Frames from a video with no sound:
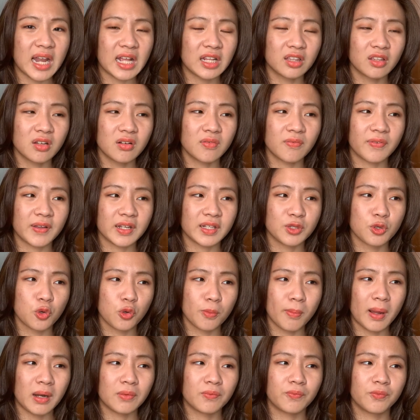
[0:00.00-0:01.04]
đã từng phải đối
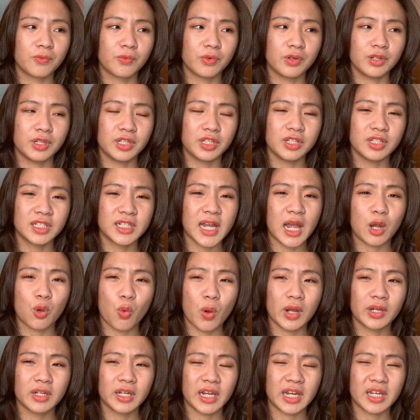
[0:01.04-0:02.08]
mặt với những trải
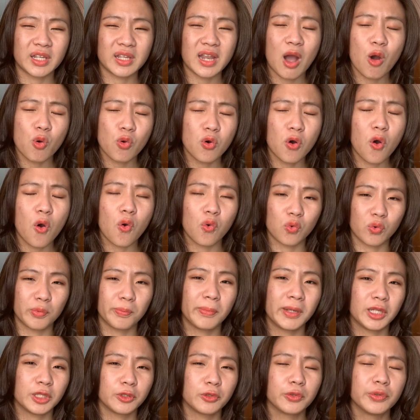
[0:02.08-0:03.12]
qua những cái đau khổ của
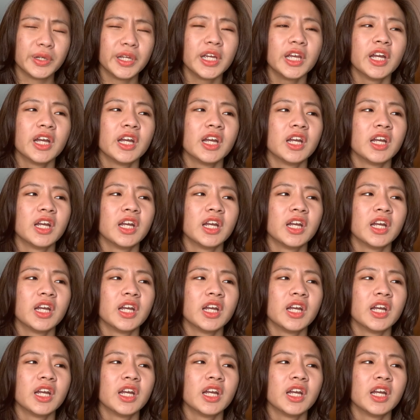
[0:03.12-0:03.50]
mình rồi